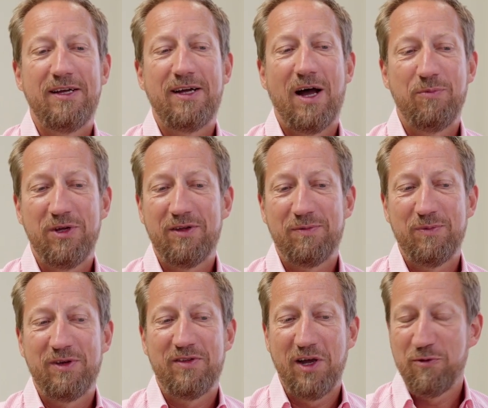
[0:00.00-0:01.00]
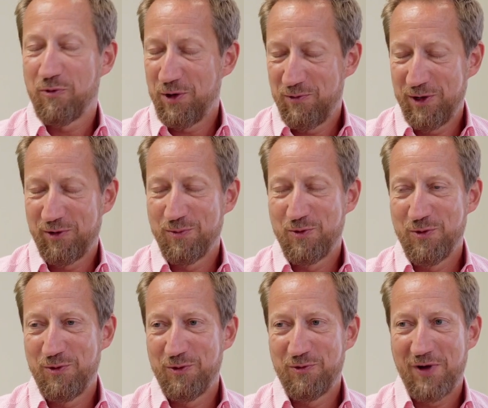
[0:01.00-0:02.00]
habe ich mich sehr gefreut, wieder zum
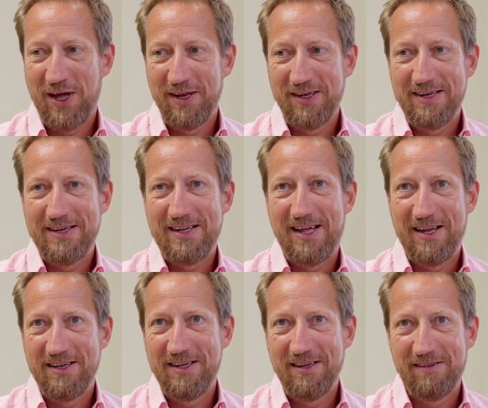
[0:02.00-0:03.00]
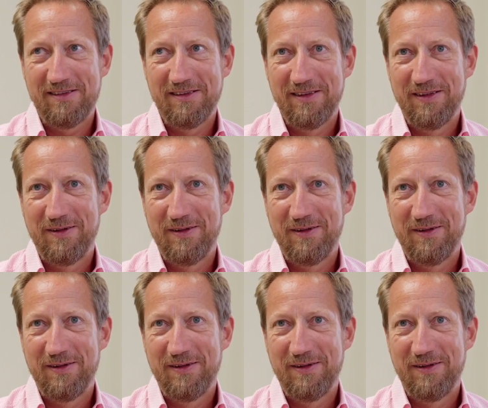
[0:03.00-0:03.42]
Kunden zu fahren. Allerdings,